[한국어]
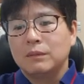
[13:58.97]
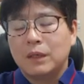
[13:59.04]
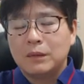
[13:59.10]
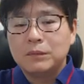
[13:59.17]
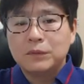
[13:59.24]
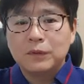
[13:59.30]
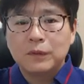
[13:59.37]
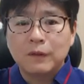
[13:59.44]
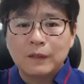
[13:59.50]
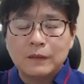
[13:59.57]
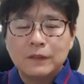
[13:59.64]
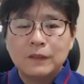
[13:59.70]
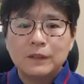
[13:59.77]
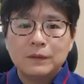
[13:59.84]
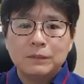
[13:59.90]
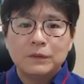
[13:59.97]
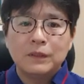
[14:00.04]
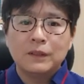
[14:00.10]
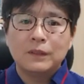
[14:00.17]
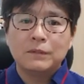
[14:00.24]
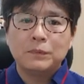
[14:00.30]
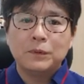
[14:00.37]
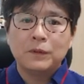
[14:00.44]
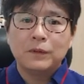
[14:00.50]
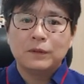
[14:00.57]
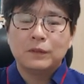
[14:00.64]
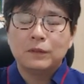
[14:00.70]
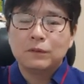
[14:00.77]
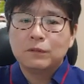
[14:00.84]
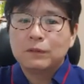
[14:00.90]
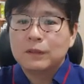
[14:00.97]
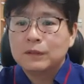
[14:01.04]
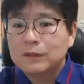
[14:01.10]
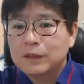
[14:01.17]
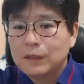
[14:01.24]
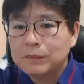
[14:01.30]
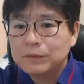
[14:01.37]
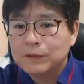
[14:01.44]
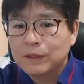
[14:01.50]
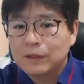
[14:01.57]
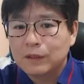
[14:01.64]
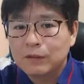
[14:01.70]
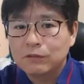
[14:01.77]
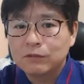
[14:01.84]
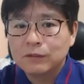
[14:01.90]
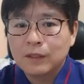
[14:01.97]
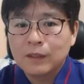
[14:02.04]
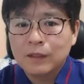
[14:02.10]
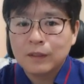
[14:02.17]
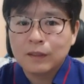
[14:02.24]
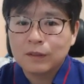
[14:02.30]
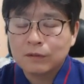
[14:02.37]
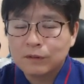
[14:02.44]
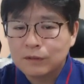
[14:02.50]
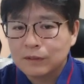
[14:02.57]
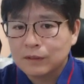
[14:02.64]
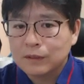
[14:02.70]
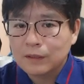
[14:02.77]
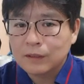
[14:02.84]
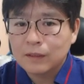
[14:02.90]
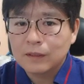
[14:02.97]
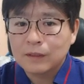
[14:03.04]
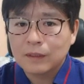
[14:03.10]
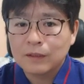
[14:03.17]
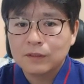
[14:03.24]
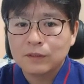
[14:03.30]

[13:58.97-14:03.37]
발목에 관절염이 생기면 인공관절을 하면 되겠구나 라고 이제 생각을